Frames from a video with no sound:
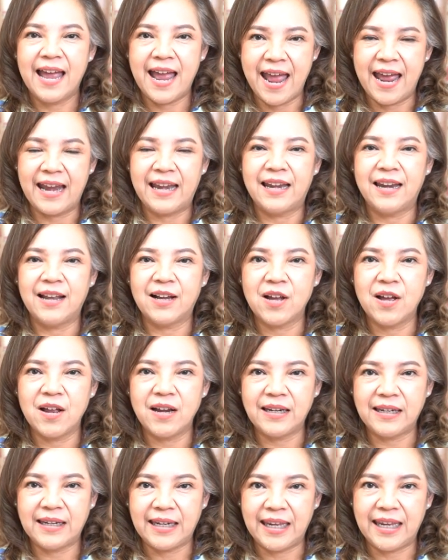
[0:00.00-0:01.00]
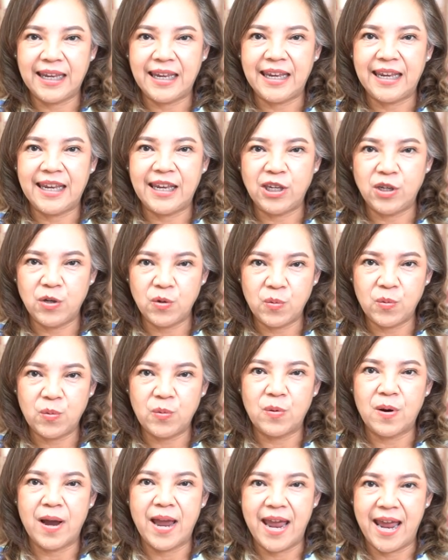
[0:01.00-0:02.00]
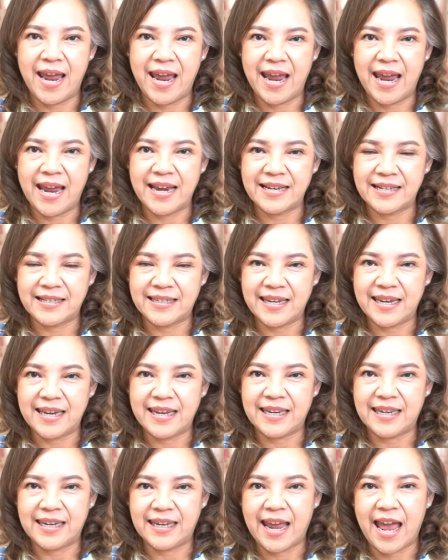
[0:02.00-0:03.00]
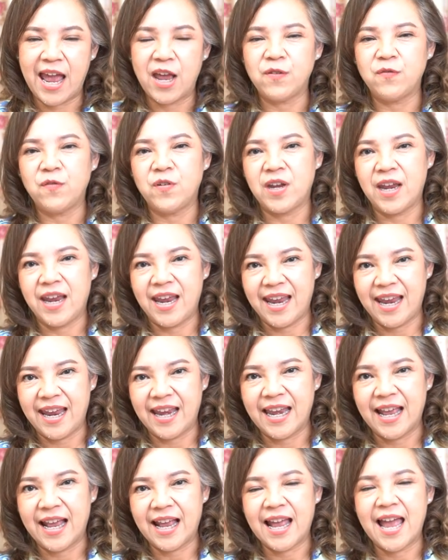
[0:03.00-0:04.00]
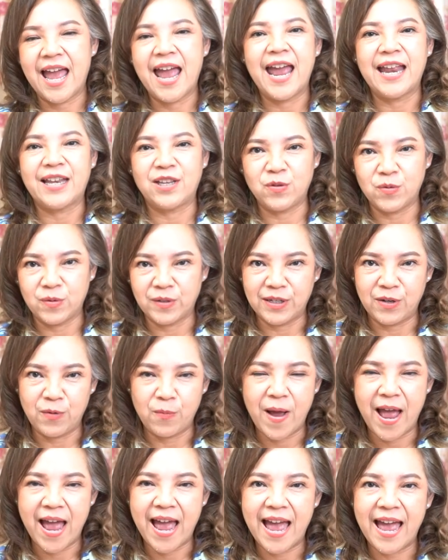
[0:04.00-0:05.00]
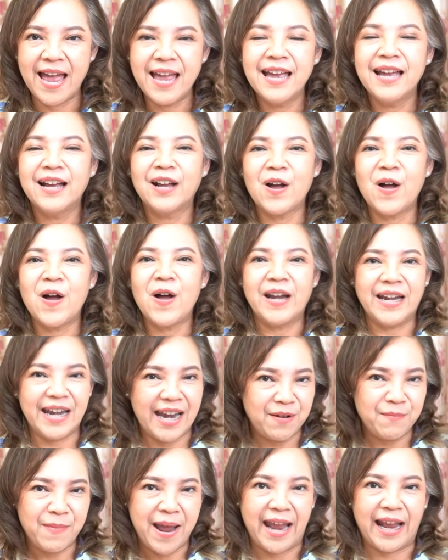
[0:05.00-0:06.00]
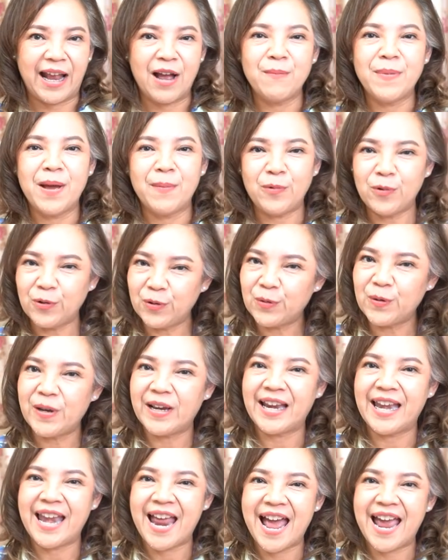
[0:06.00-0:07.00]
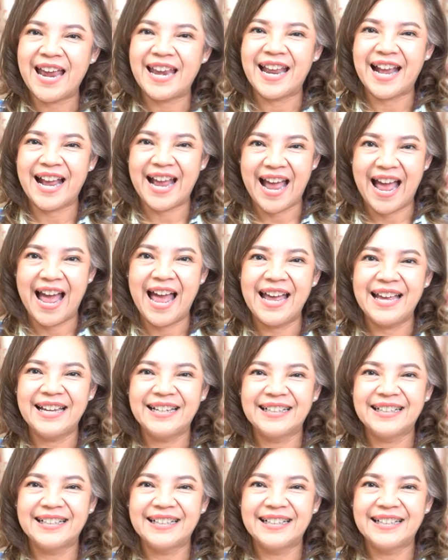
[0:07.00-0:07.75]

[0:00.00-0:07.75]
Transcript: แอดแล้วก็ DUANGDIVA นะคะแอดดวงดีว่าก็นัดหมายเข้ามาพูดคุยกันได้นะคะ